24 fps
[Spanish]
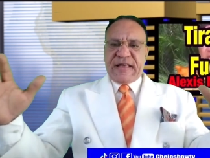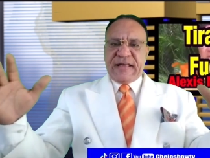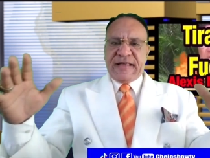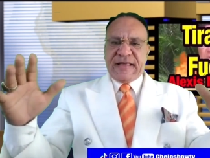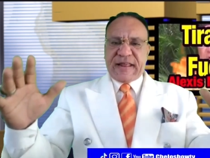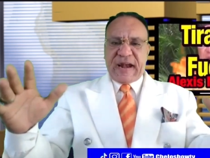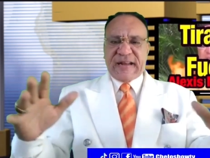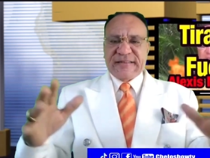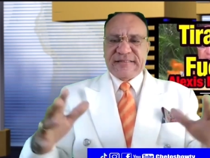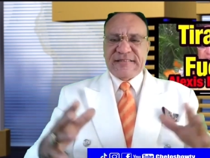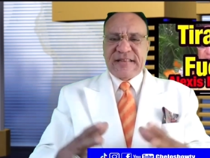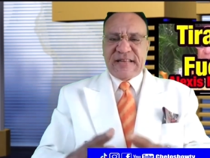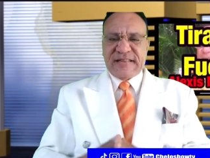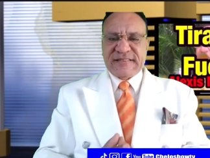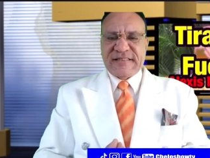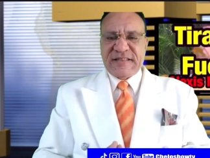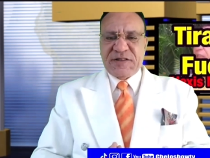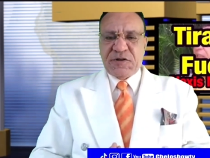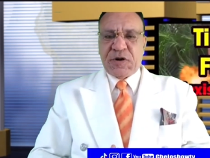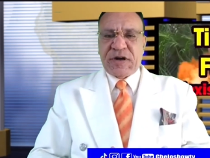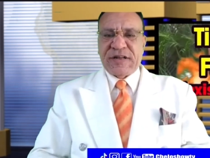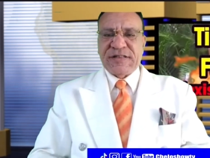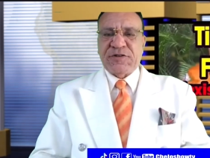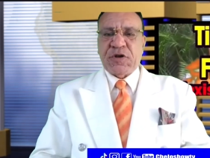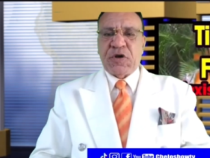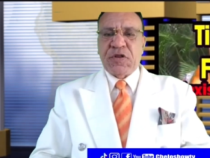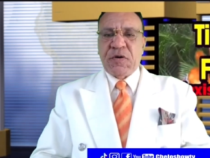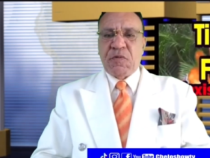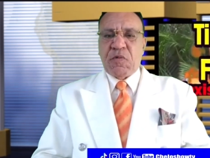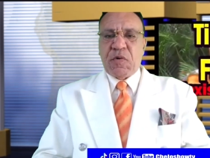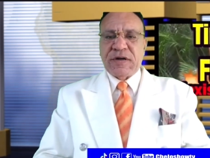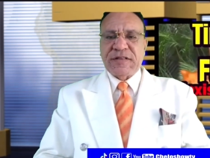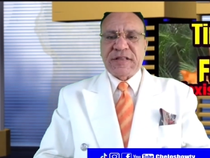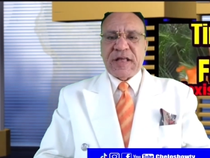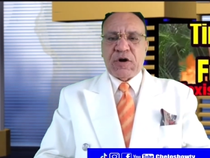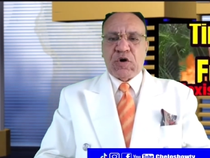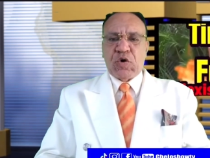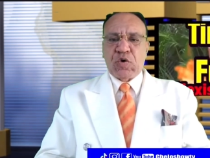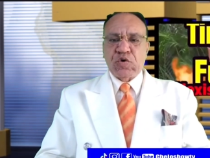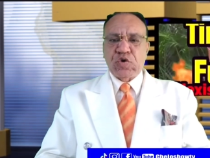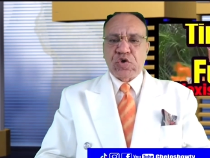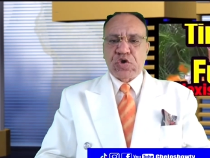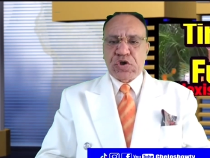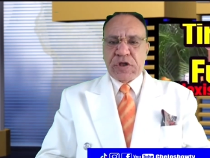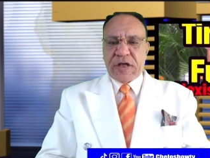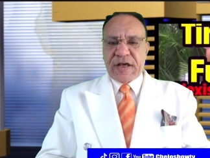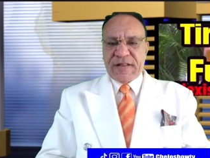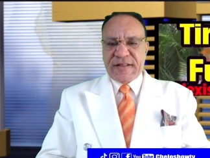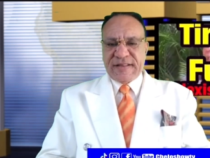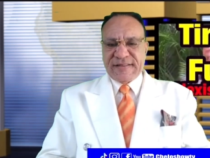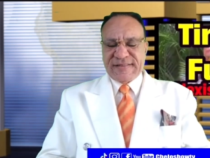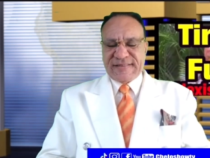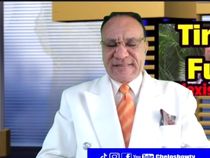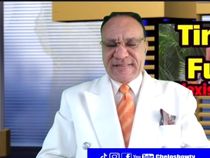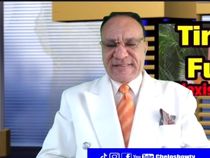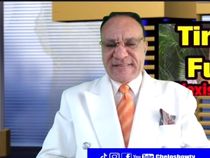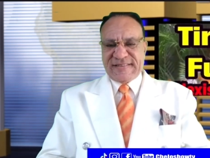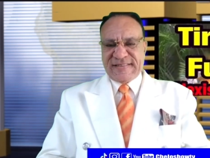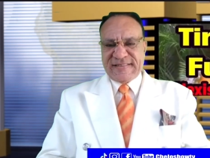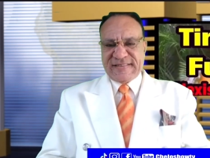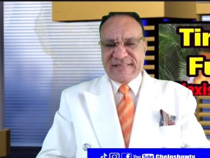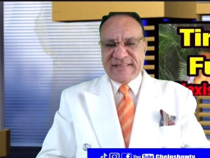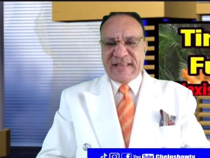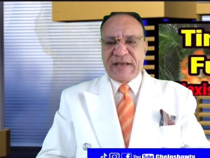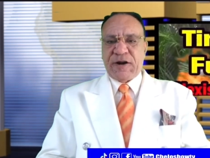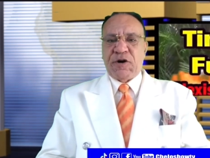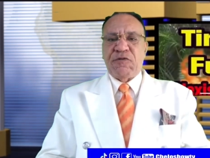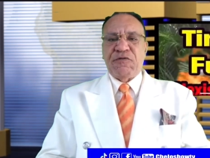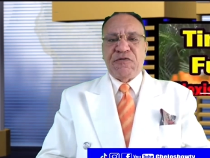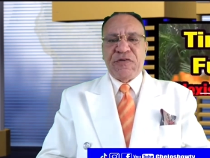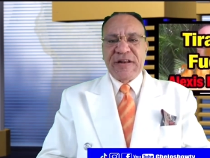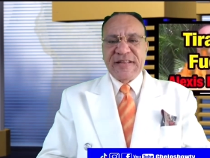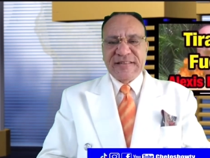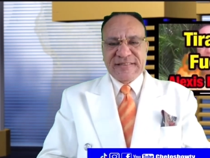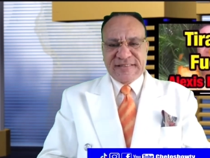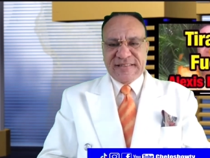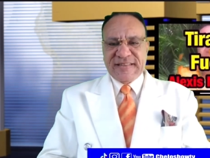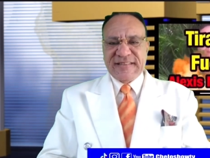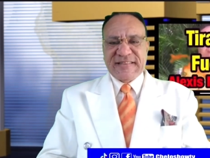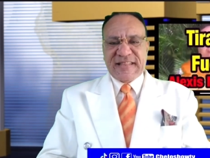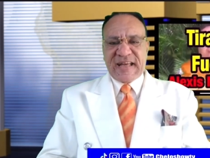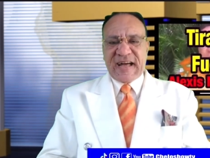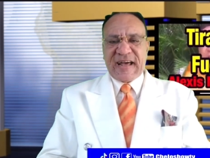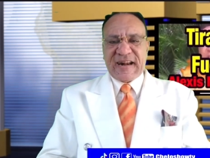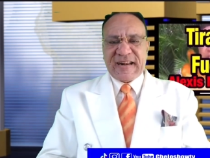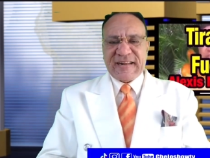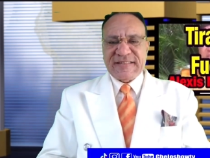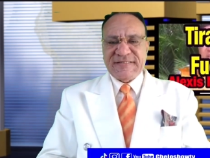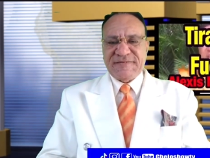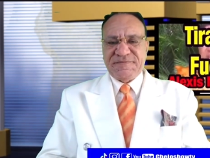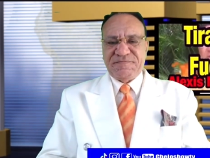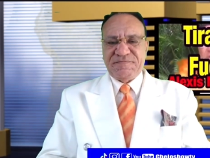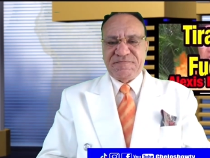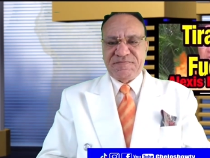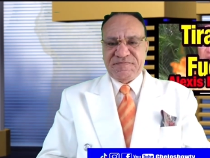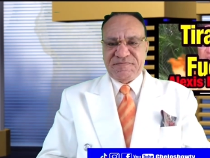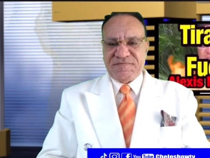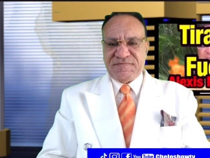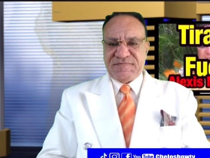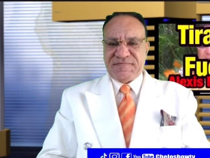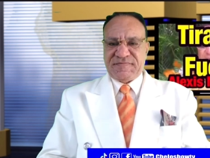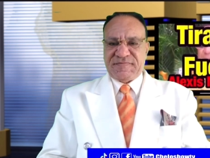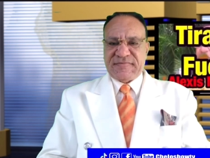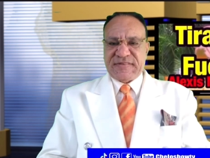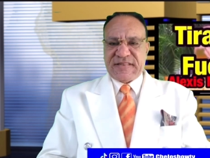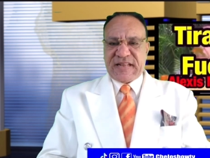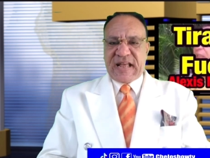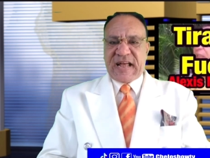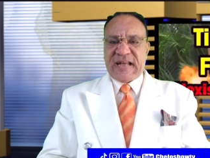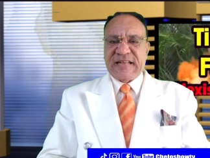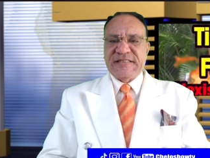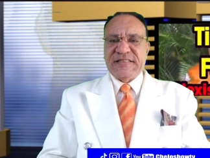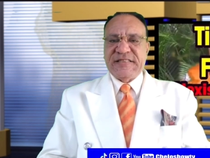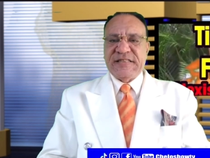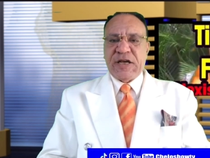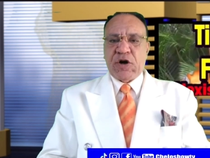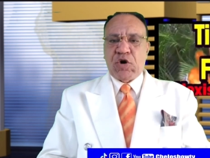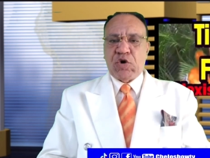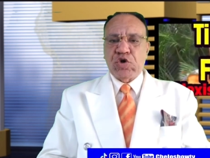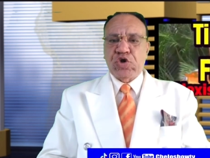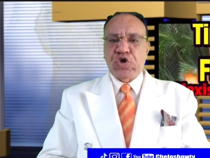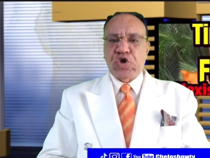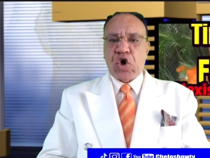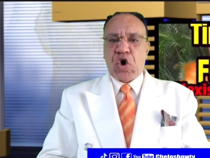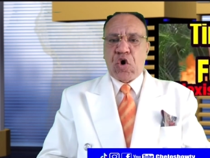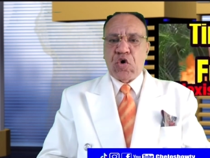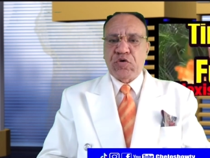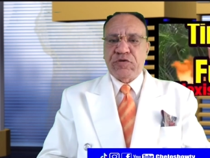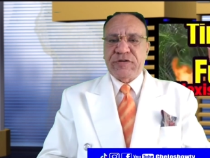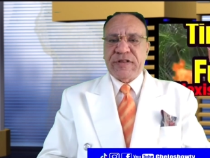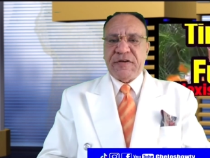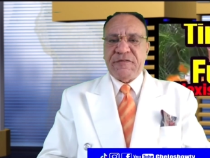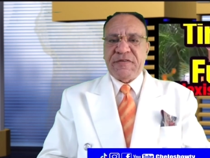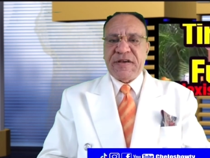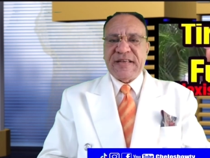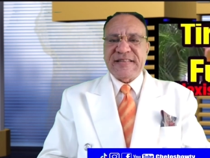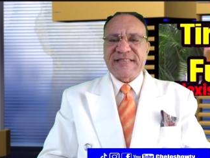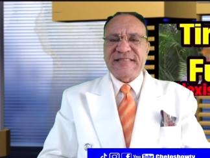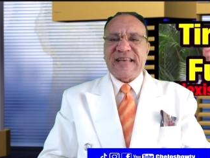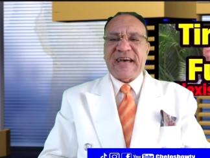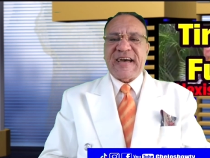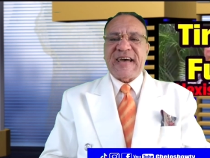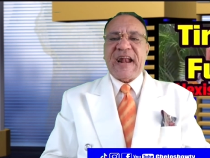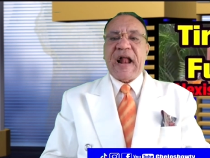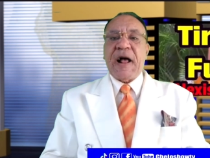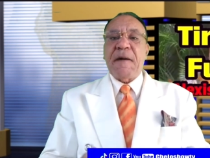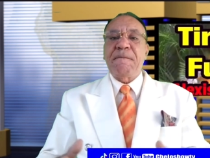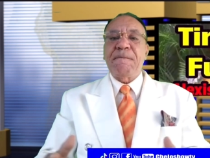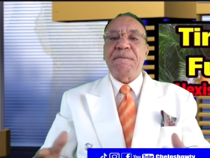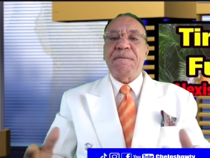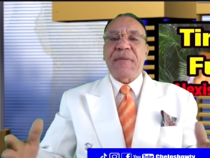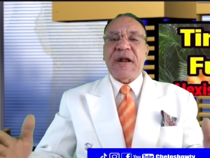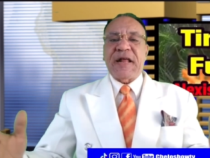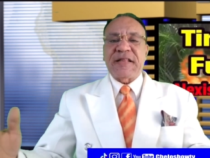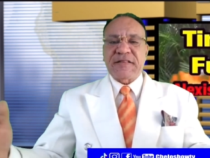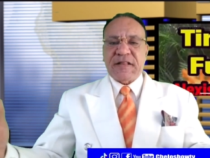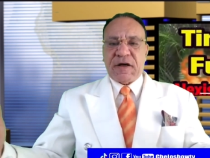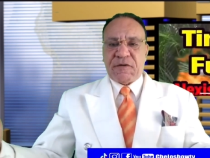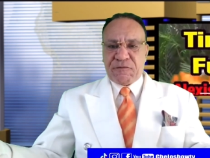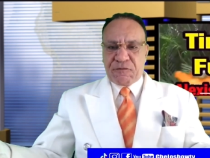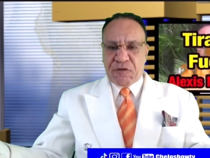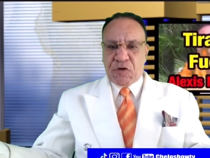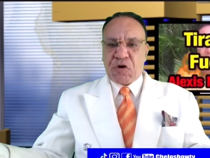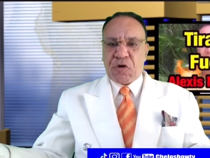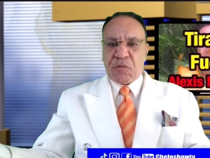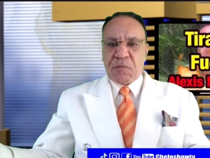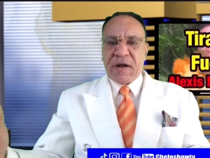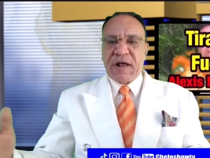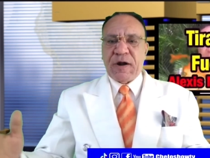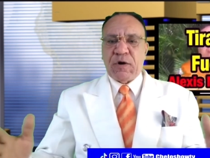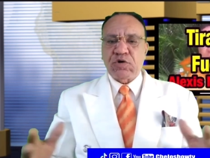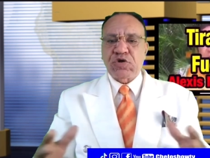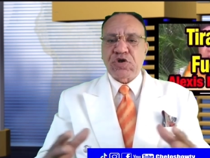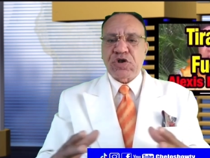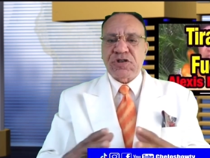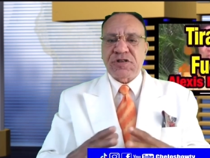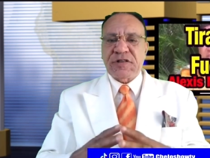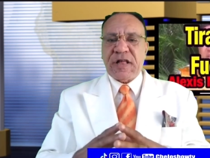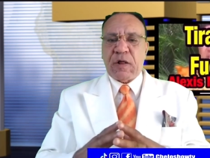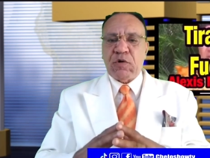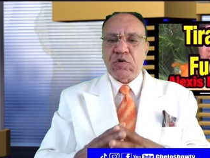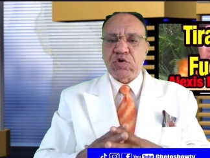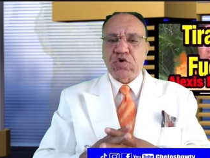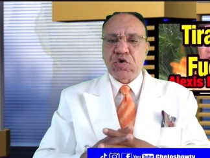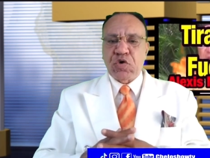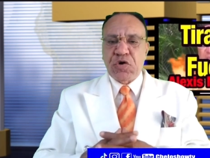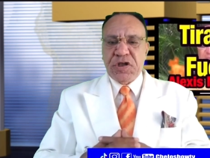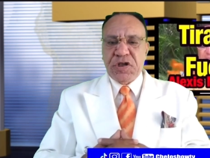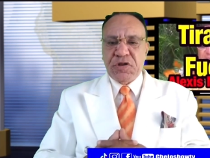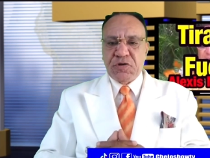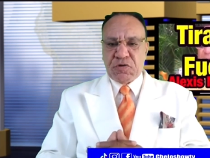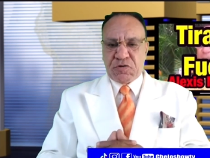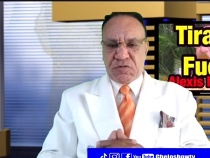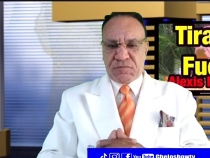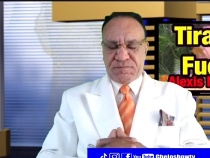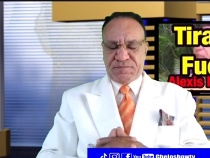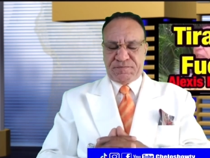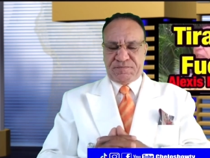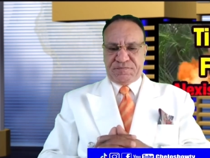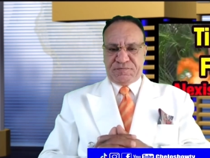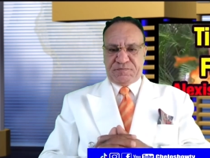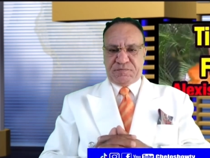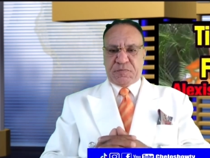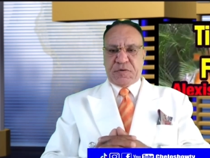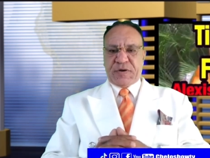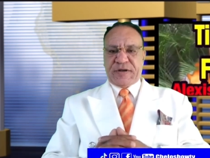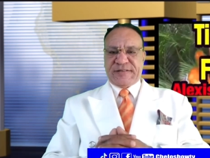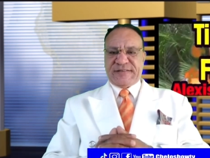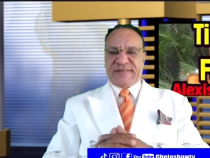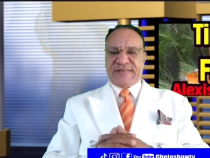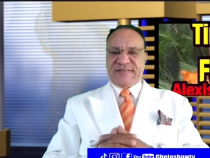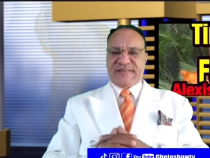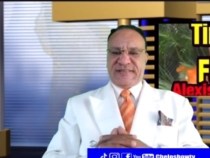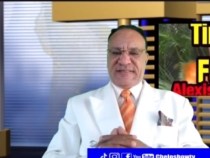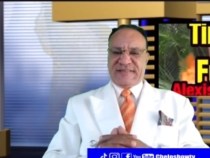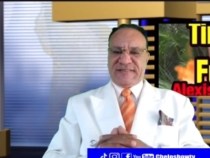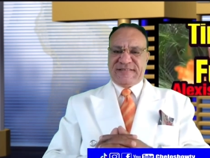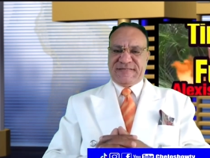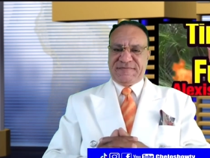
Gracias, señor. Estoy de vuelta con ustedes. Quiero felicitar a Chelo Show TV, esa gran plataforma en los Estados Unidos, pues